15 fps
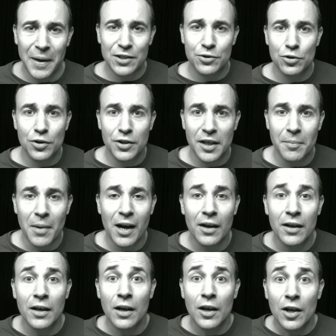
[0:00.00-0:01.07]
passe de
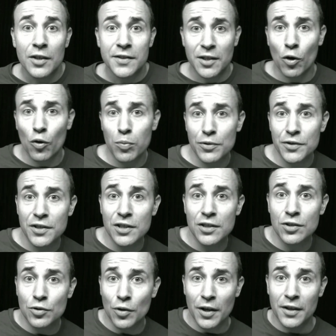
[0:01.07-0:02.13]
Neymar, ça
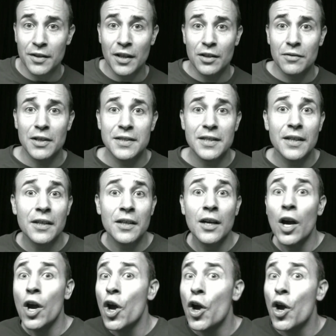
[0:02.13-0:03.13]
rebondit sur un adversaire